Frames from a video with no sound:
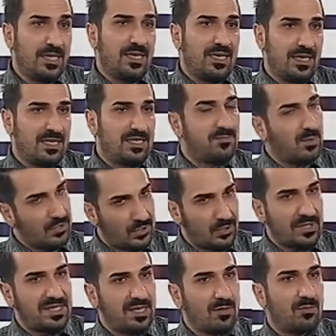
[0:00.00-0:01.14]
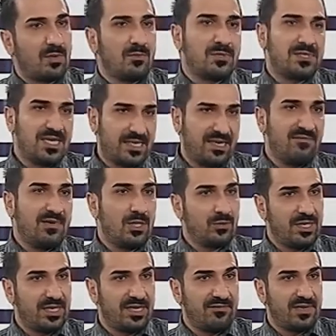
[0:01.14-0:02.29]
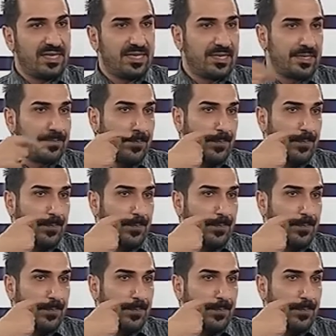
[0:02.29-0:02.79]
eh, sponsorizziamo proprio sia il cavallo che il cavaliere.